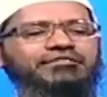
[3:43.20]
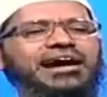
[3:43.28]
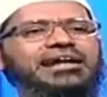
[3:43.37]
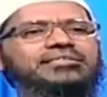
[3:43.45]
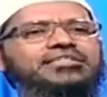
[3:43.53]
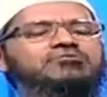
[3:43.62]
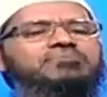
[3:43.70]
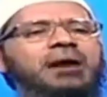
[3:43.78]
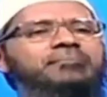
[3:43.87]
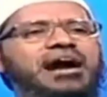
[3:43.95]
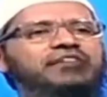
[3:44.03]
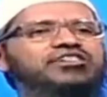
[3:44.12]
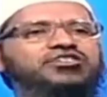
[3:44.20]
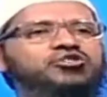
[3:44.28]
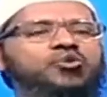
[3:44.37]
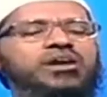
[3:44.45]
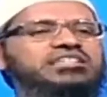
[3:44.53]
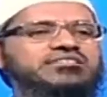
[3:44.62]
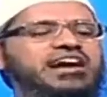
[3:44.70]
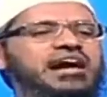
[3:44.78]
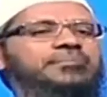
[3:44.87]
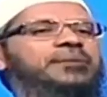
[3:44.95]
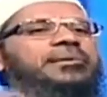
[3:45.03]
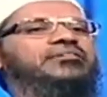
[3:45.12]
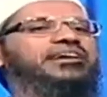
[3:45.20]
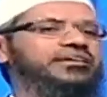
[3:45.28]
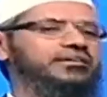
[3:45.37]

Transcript: এই ব্রহ্মা বিষ্ণু শিবা আসে থেকে